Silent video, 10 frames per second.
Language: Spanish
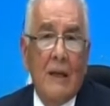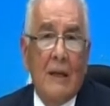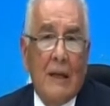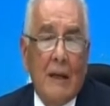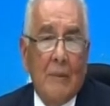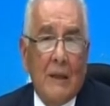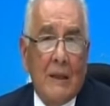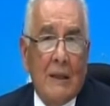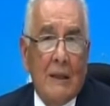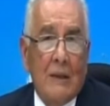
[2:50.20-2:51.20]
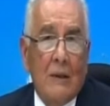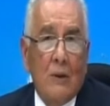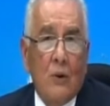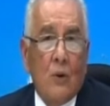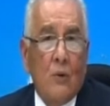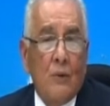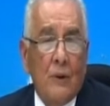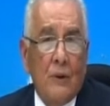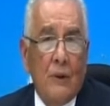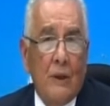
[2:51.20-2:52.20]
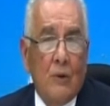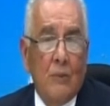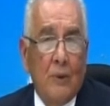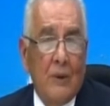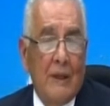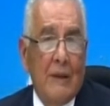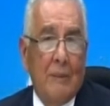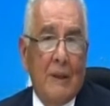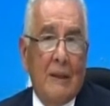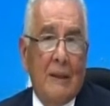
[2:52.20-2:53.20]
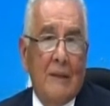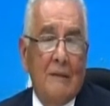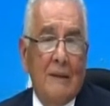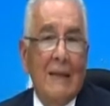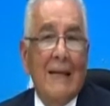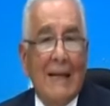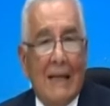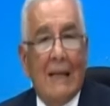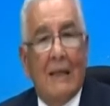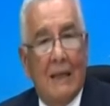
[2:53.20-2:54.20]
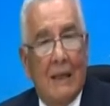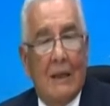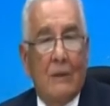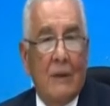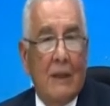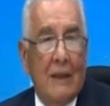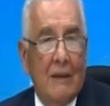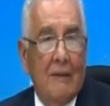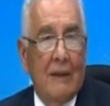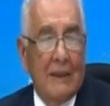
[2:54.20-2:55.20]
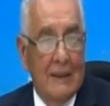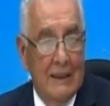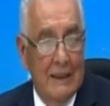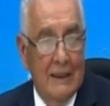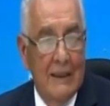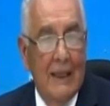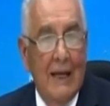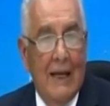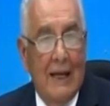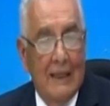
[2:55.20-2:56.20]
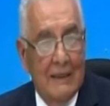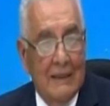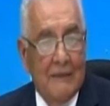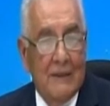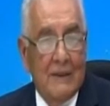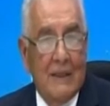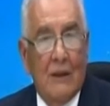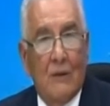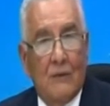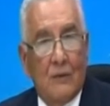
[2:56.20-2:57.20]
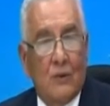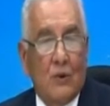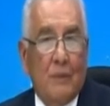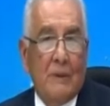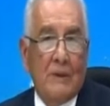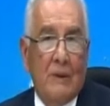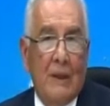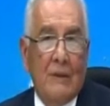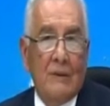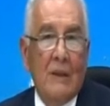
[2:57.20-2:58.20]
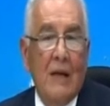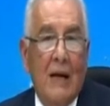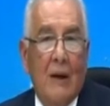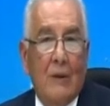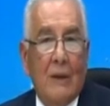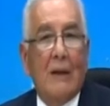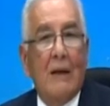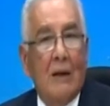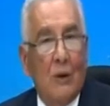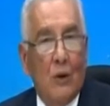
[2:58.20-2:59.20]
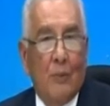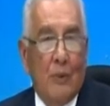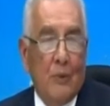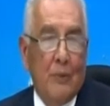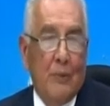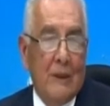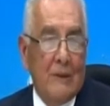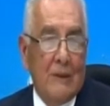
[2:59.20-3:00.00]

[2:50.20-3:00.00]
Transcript: realmente no cubrió ni cumplió las expectativas que le dijeron que iban a tener a esta fecha los futuros pensionados, ahora los preocupados